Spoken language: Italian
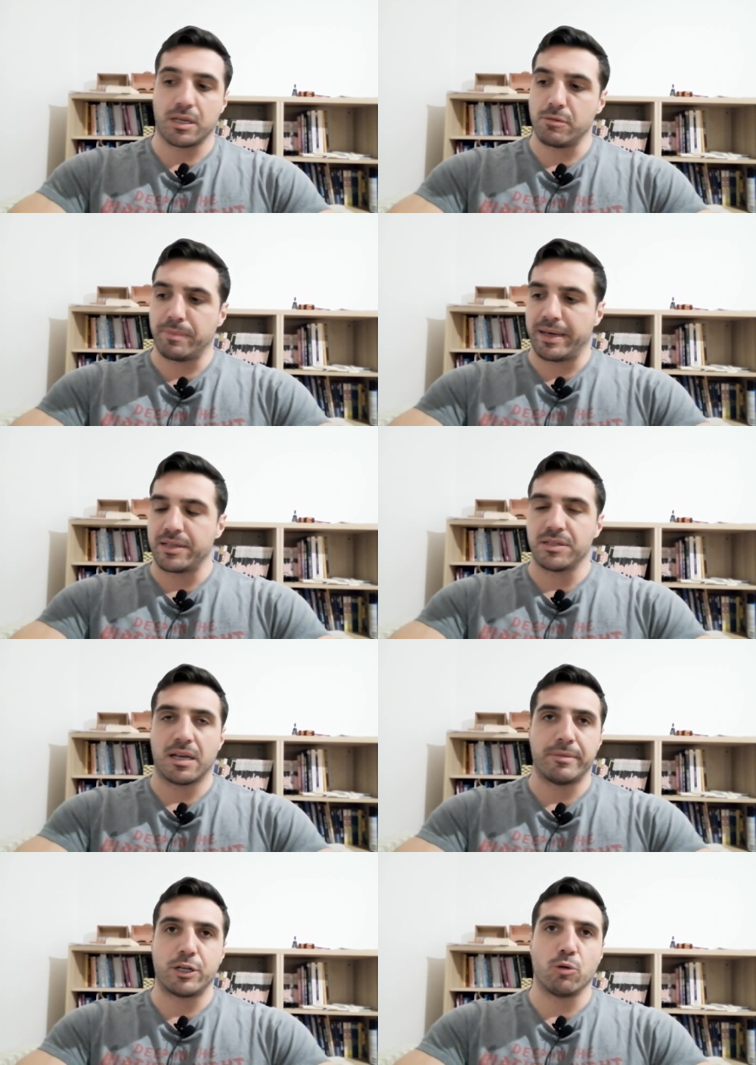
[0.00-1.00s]
che mi pare si
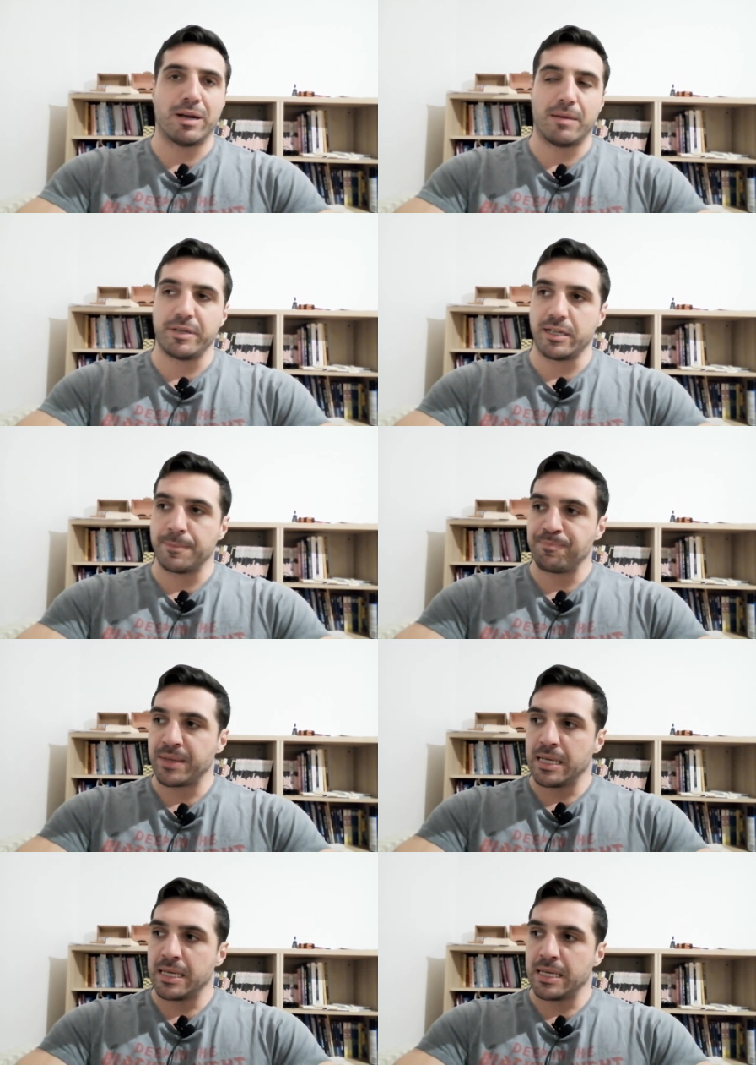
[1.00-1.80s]
chiami cobalamina.